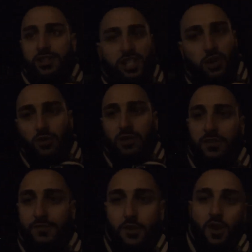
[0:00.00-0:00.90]

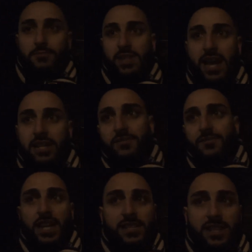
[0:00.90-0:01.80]
Sekunden vor dem
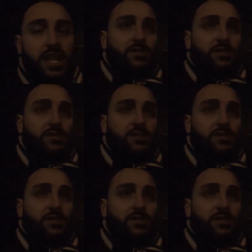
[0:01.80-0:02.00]
Seitenwechsel,